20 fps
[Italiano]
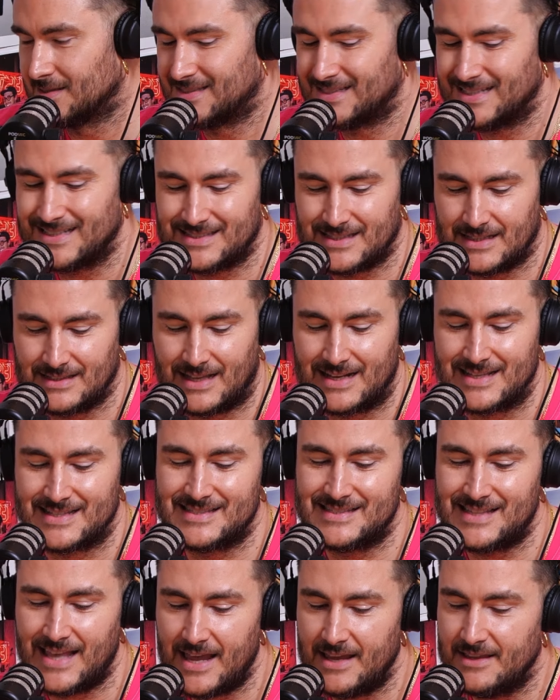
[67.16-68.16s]
60 anni,
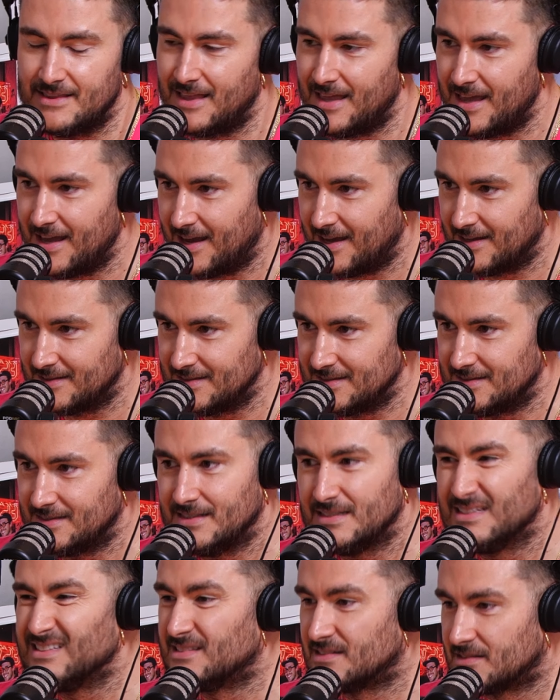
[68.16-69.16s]
sei decadi
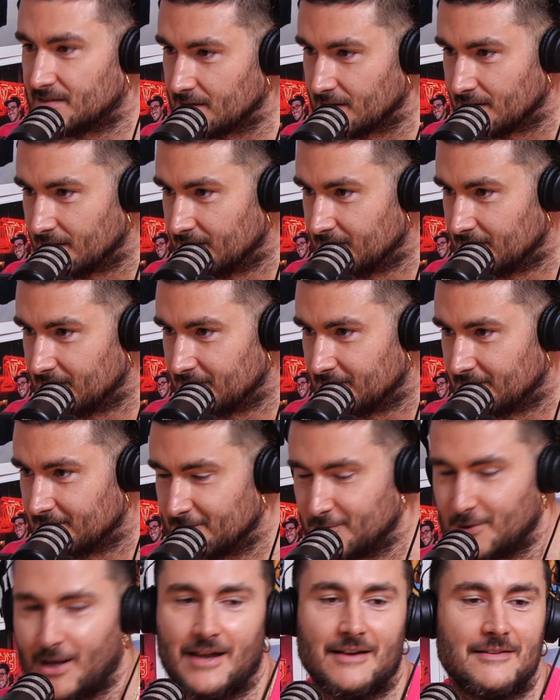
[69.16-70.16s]
di hit.
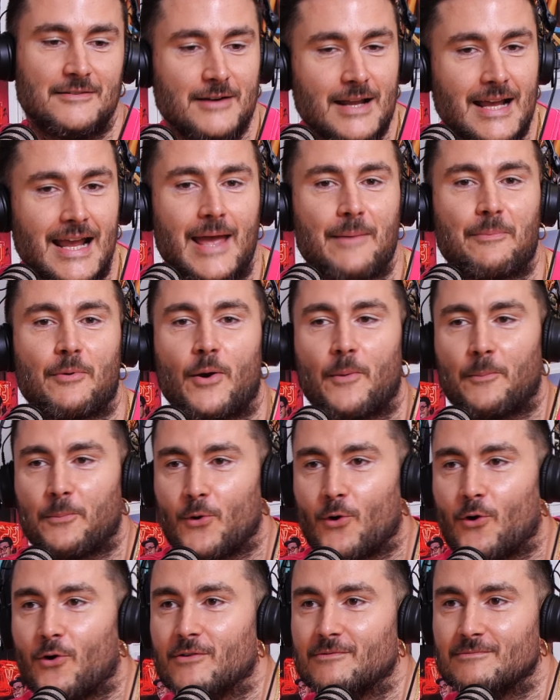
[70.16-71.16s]
Cioè, non è che
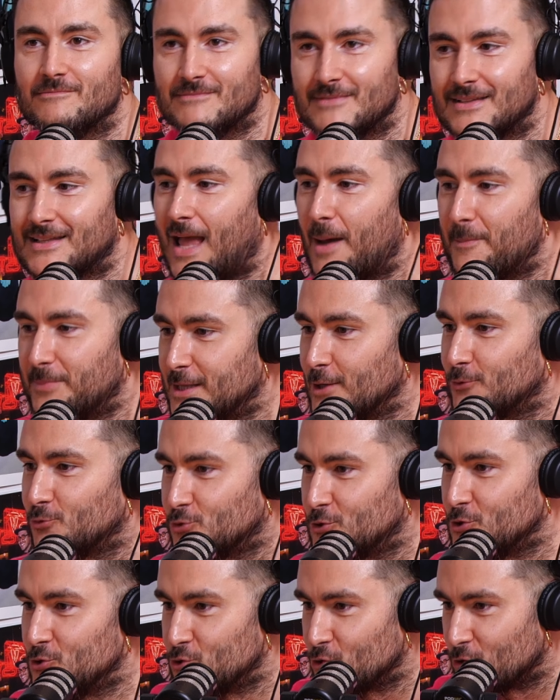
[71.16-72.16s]
proprio capita
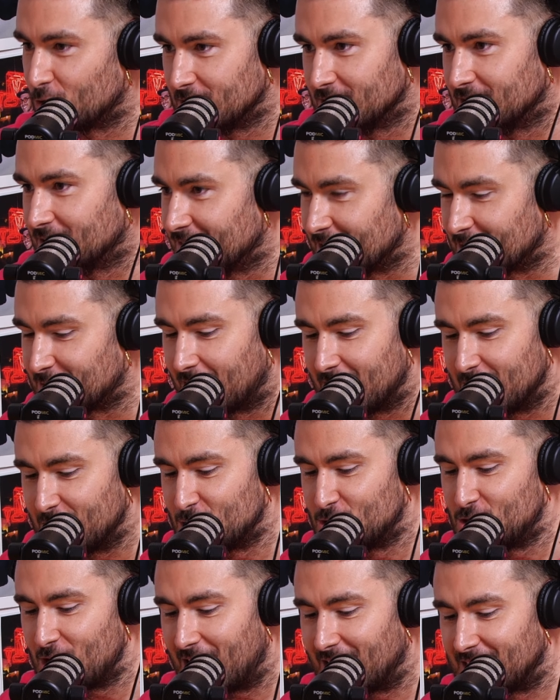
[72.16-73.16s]
tutti i giorni di avere una
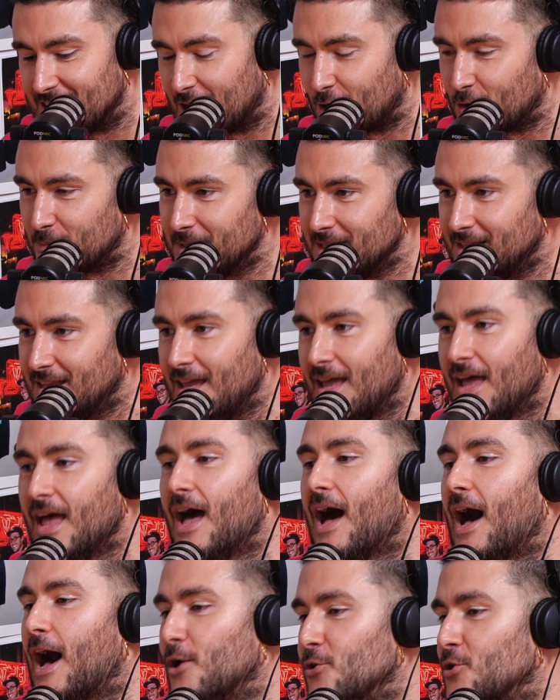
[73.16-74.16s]
leggenda come te,
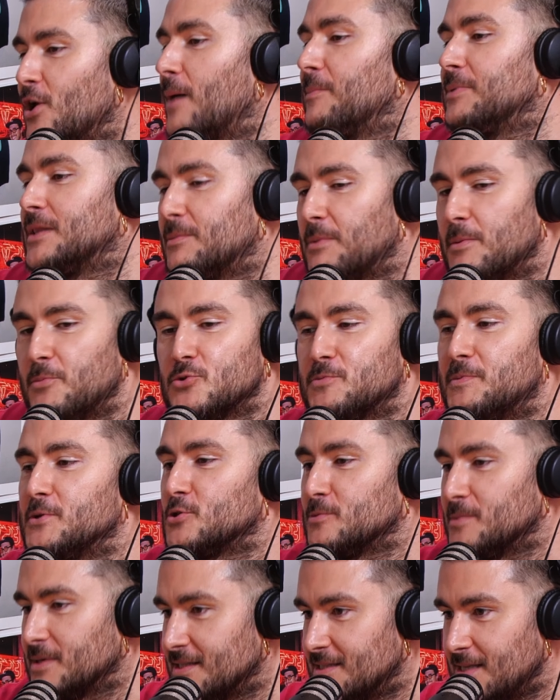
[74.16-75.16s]
a noi capita un po' più
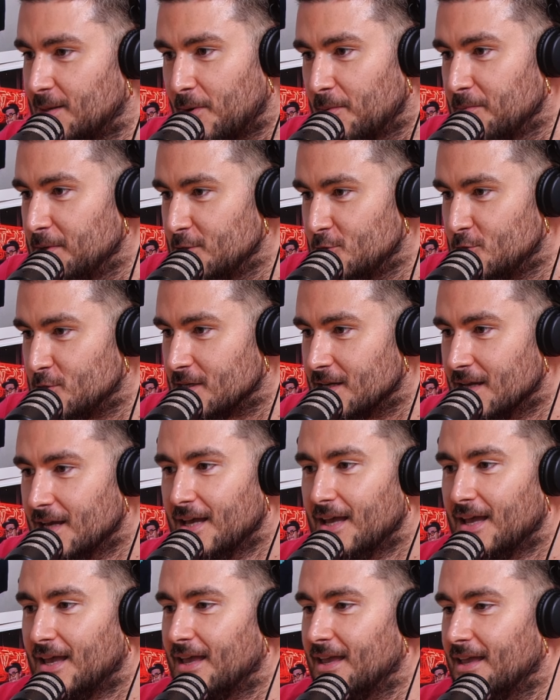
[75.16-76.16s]
spesso perché siamo amici sì.
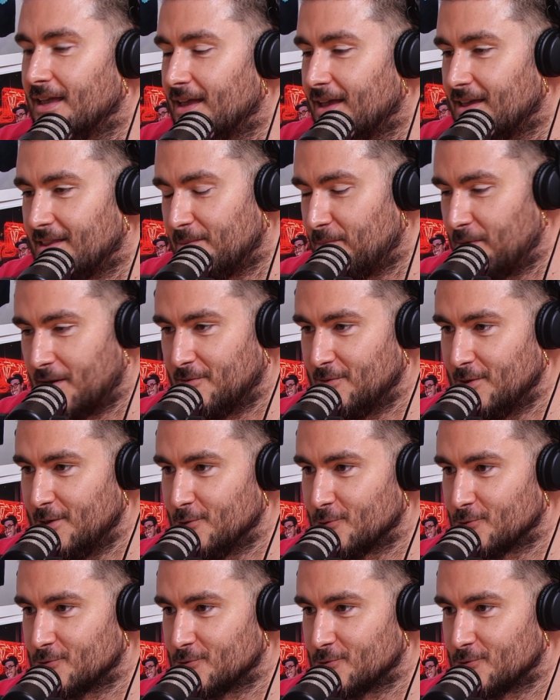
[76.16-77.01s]
e, ed è ah, meraviglioso. Ah,